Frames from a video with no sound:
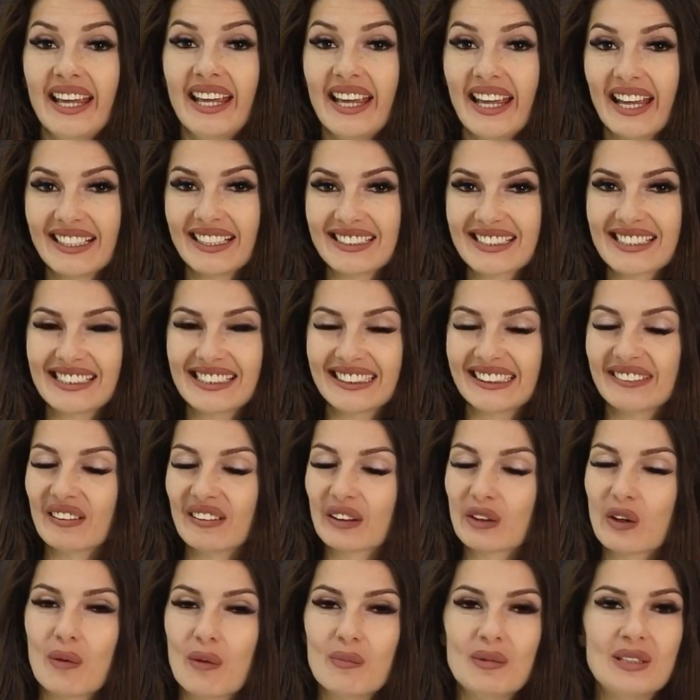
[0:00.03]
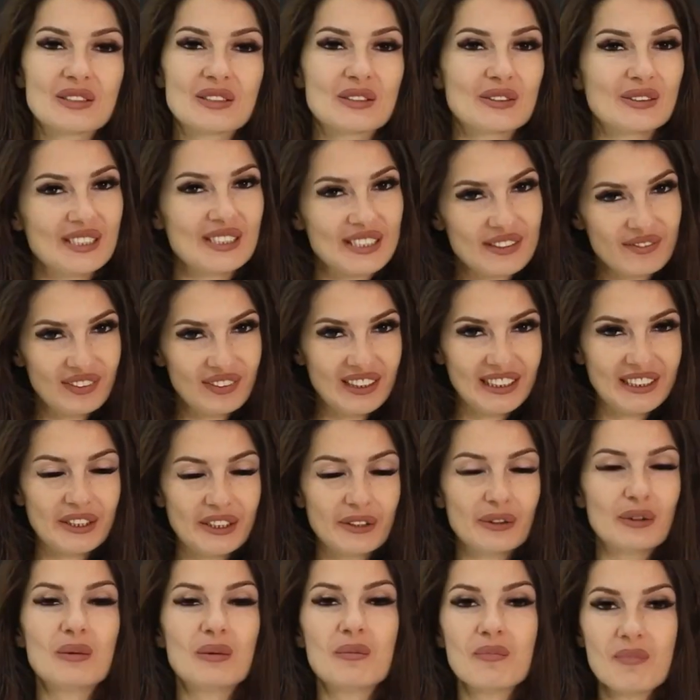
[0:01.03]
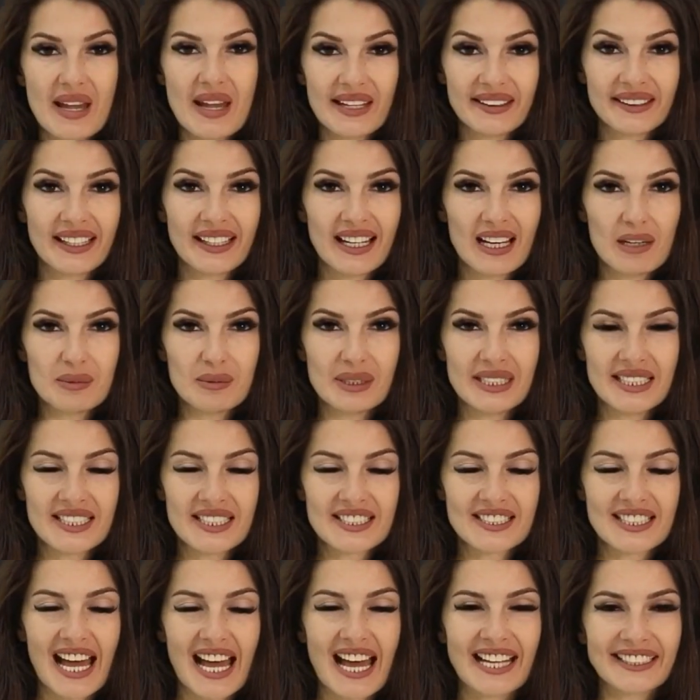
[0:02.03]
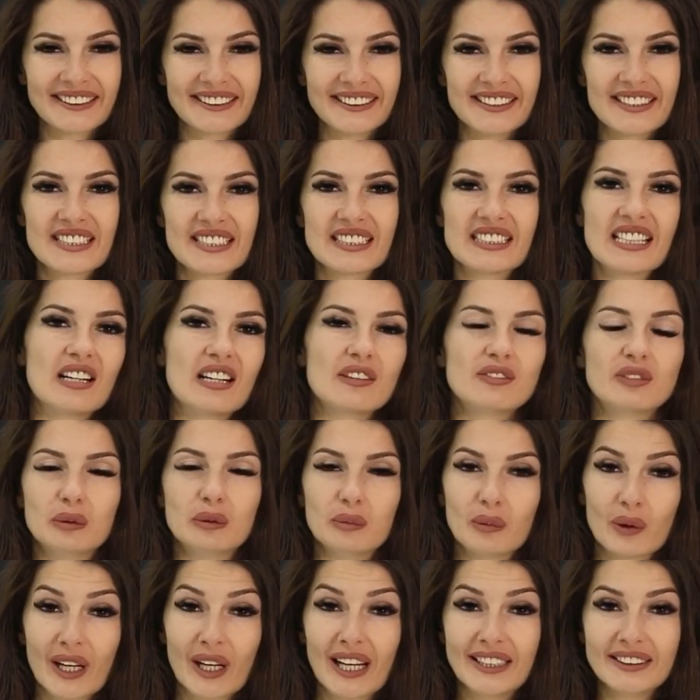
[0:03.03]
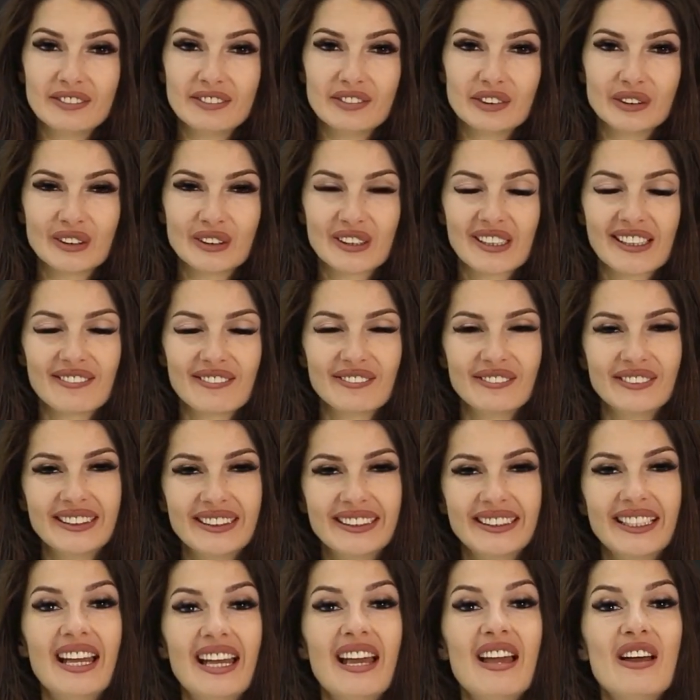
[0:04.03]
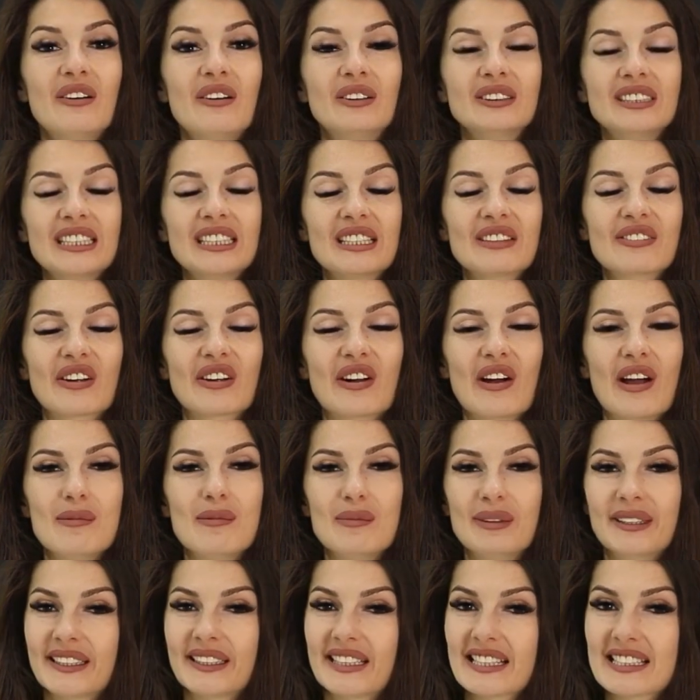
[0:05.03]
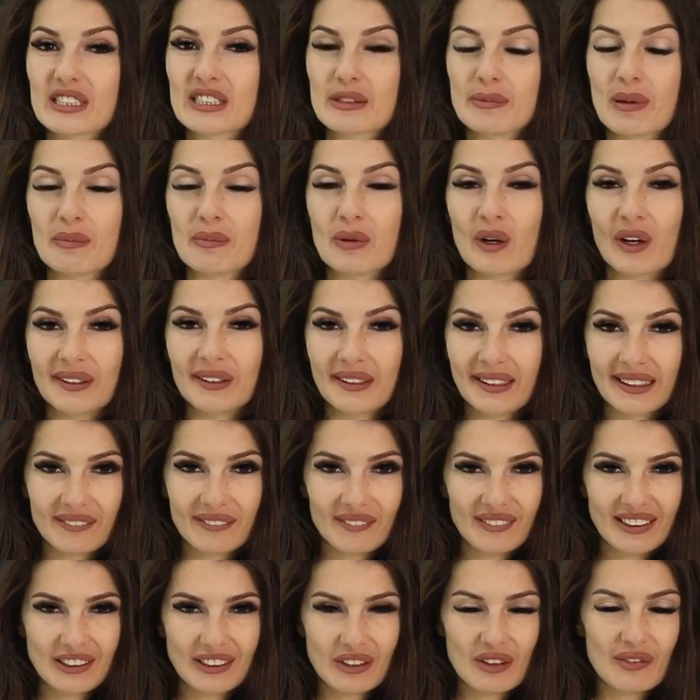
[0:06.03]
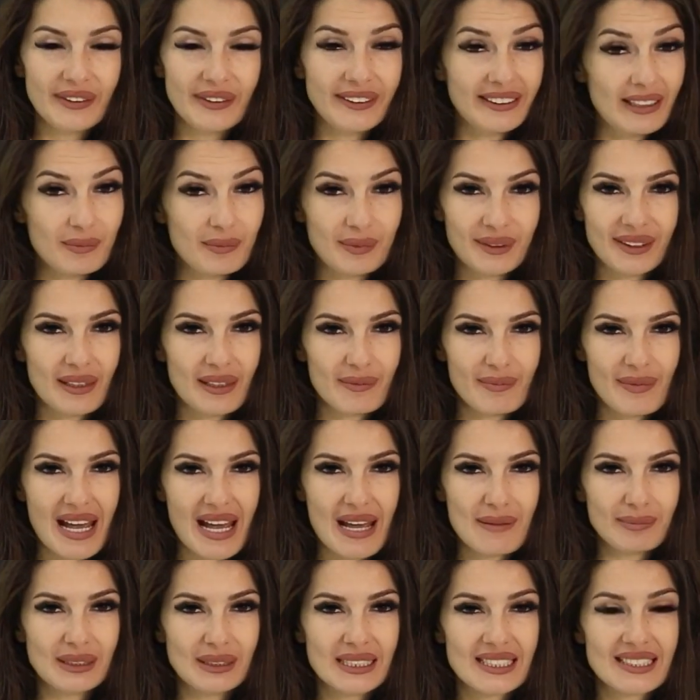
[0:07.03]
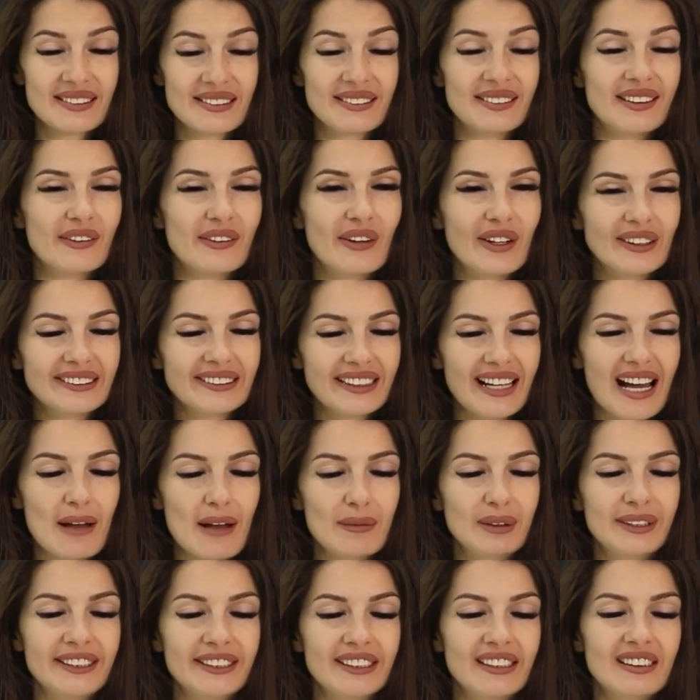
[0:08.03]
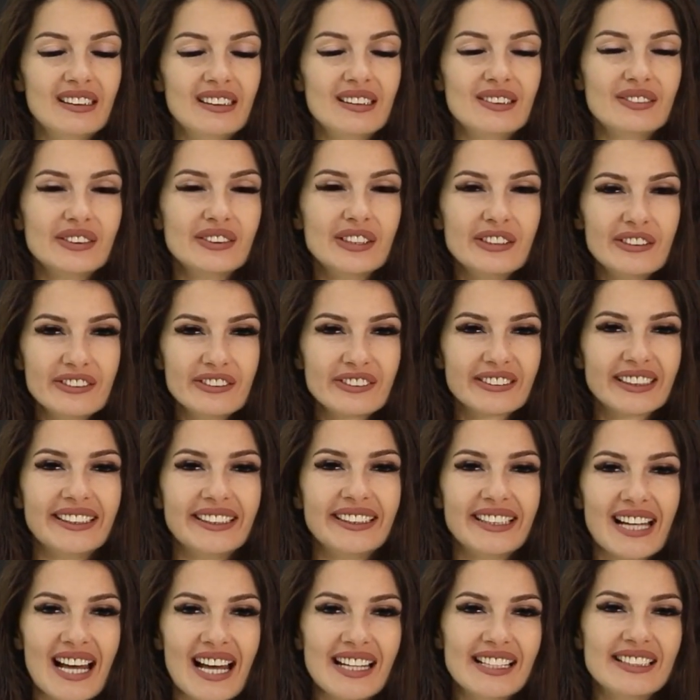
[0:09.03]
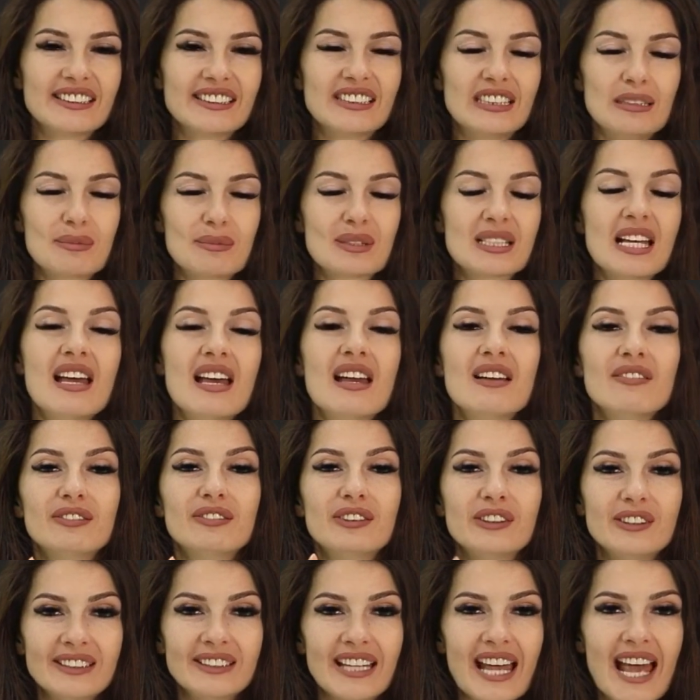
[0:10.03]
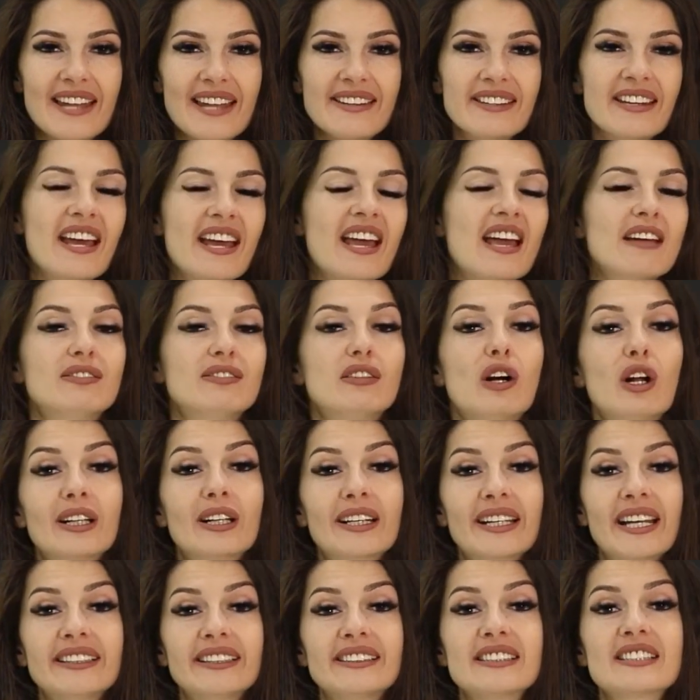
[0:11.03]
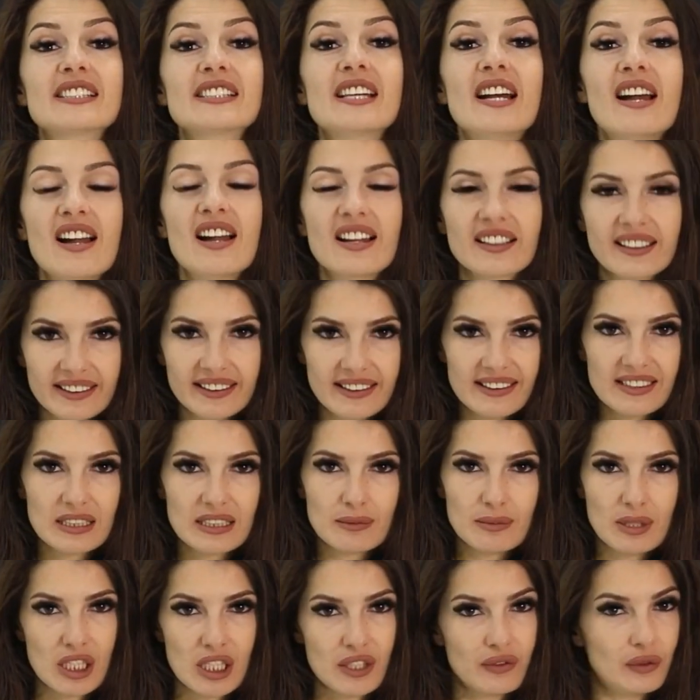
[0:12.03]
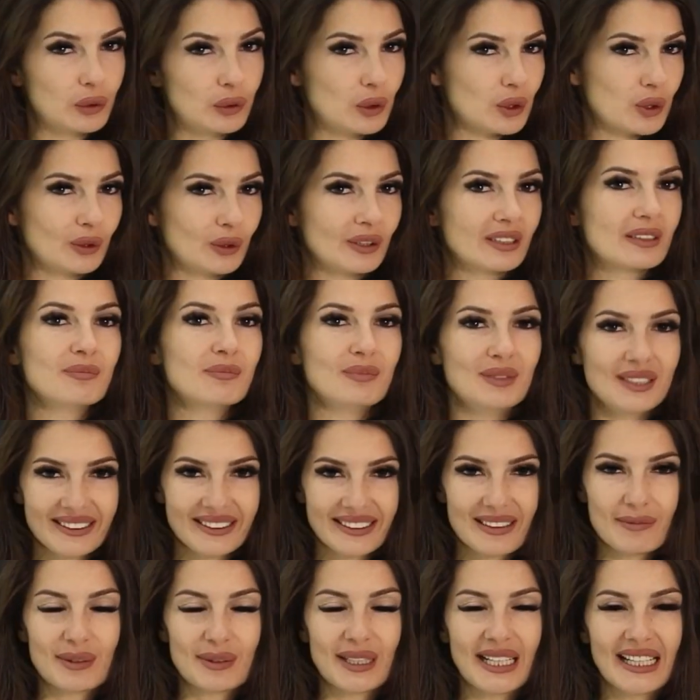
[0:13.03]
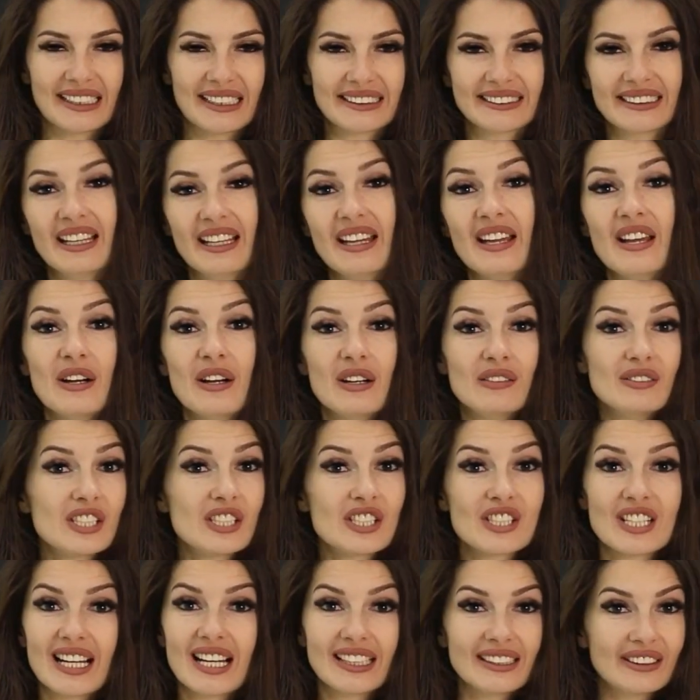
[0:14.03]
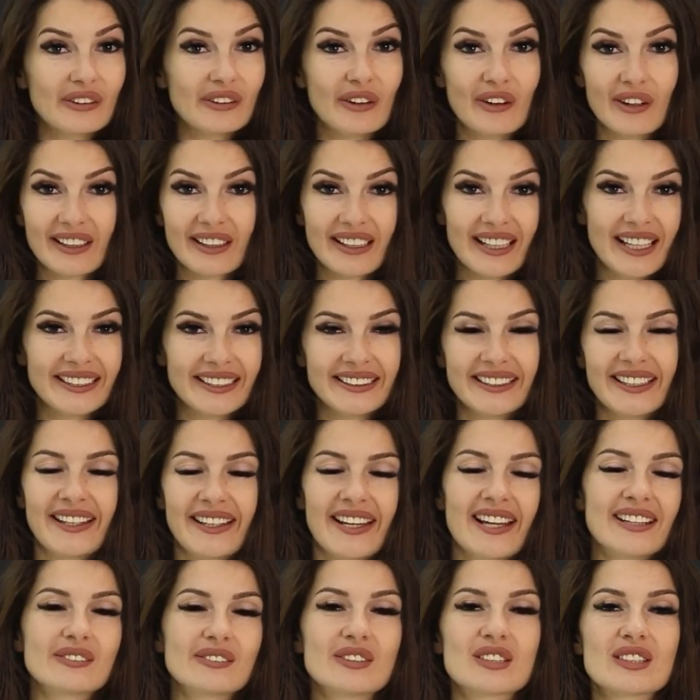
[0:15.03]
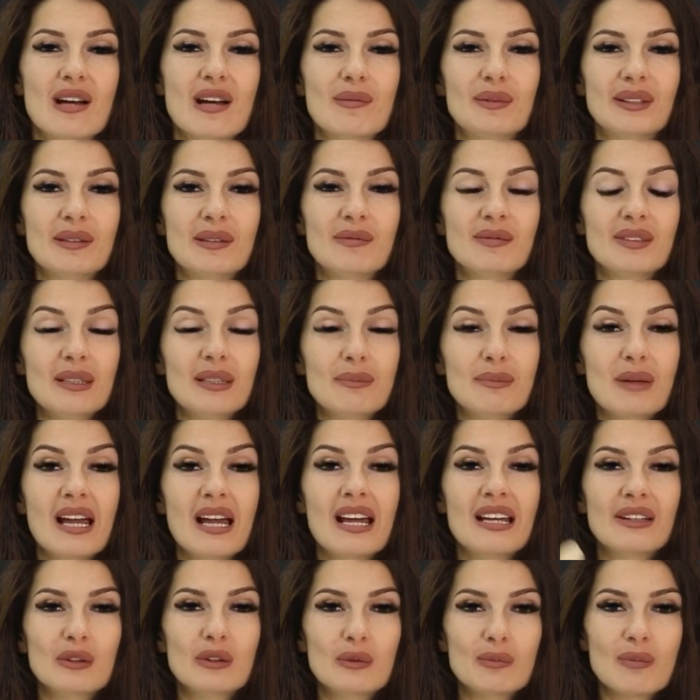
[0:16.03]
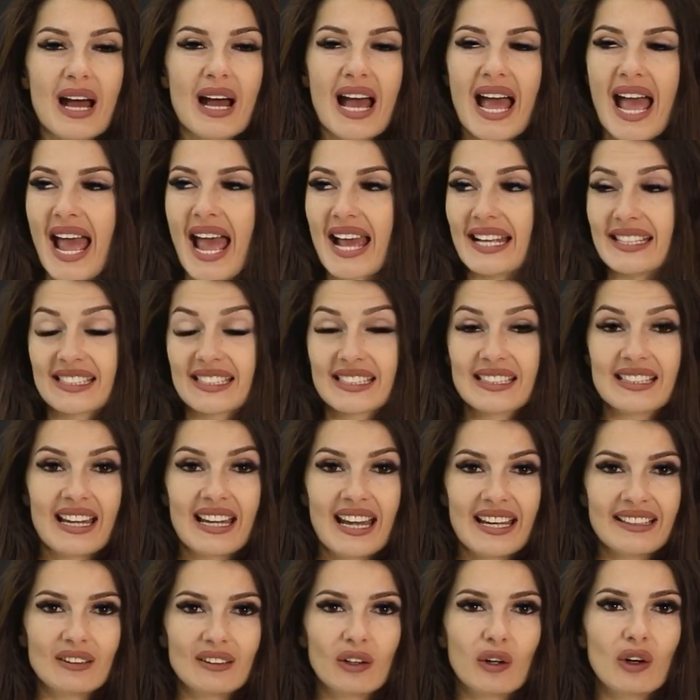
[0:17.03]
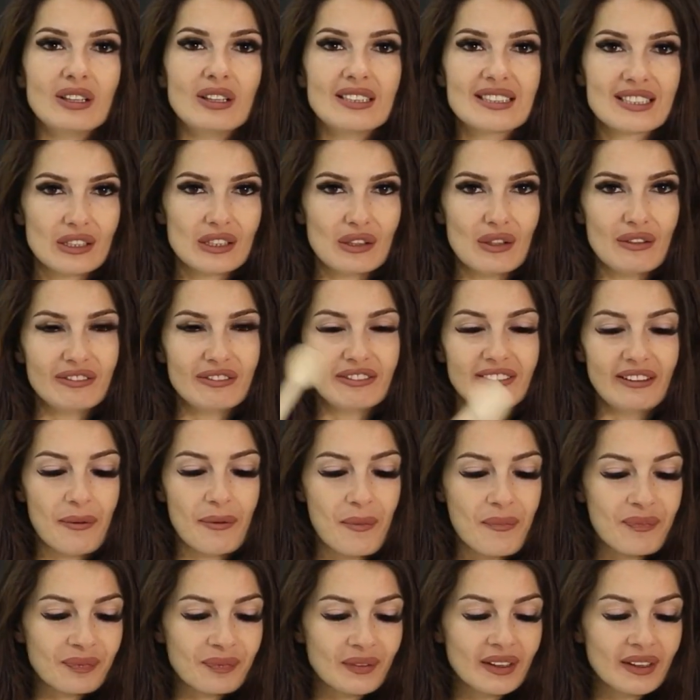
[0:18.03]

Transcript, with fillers: Herzlich willkommen zu diesem Video. Mein Name ist Ankiza von Moradi Fotografie und ich freue mich, dass du beim heutigen Video wieder mit dabei bist, denn heute habe ich dir fünf geniale Tipps für dein erfolgreiches Keksmesh Fotoshooting mitgebracht. Und wir starten auch gleich direkt und zwar mit dem Tipp Nummer 1, ein Holzlöffel.